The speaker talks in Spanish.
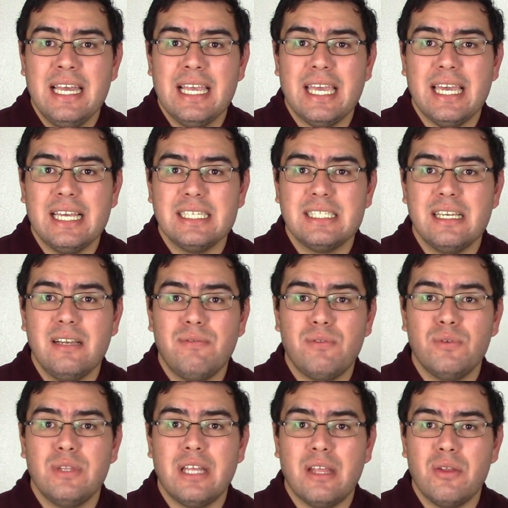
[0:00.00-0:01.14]
que es el
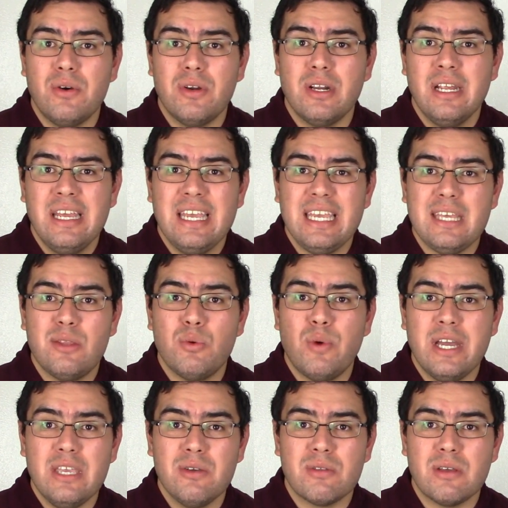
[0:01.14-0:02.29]
fundador y
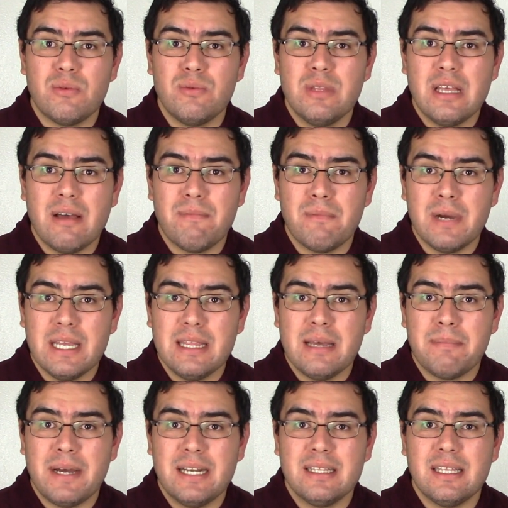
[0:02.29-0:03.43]
dueño de una buena
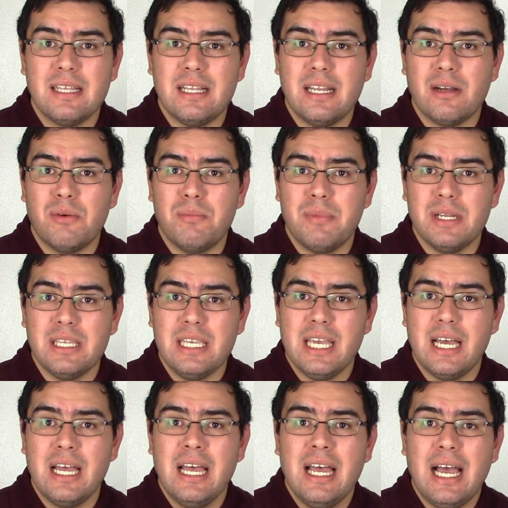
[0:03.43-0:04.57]
parte de la
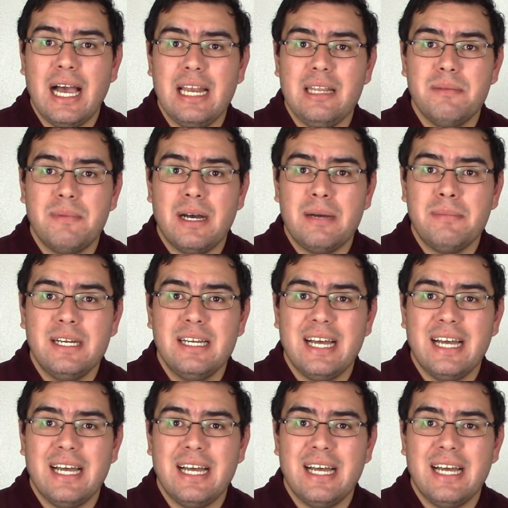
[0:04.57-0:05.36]
compañía Alibaba,